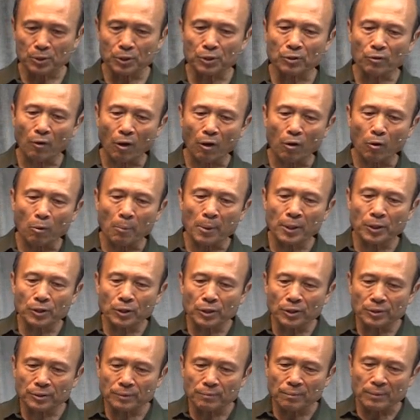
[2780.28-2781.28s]
如果我
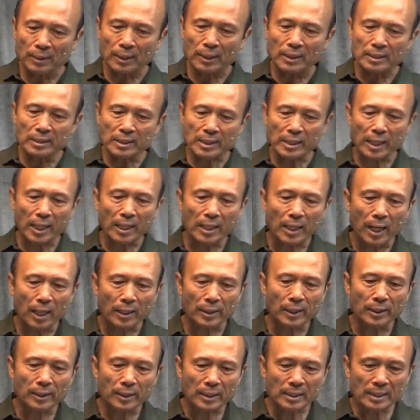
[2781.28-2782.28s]
们用接
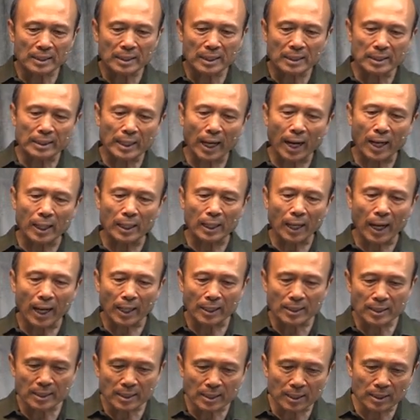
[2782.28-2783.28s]
纳人的心态、
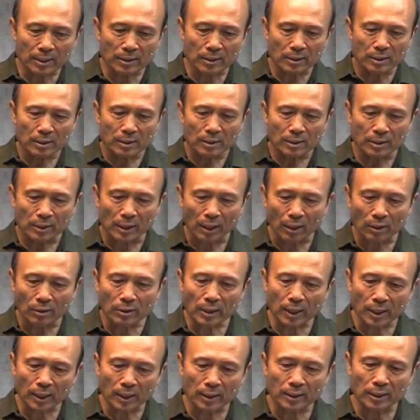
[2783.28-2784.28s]
爱心、
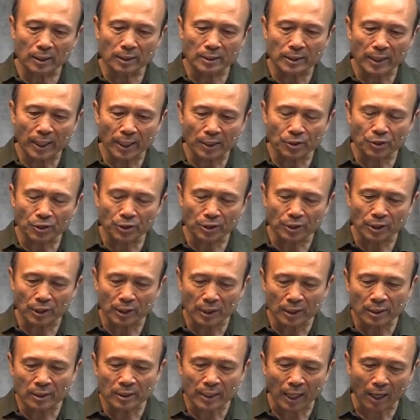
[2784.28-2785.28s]
柔和的言语
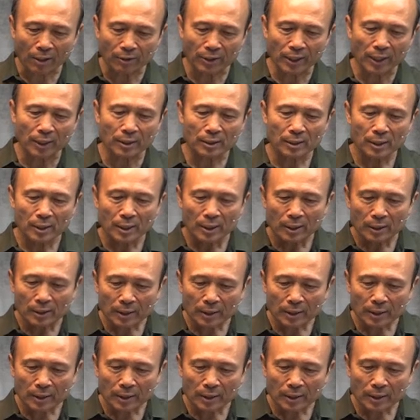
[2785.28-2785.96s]
引导人，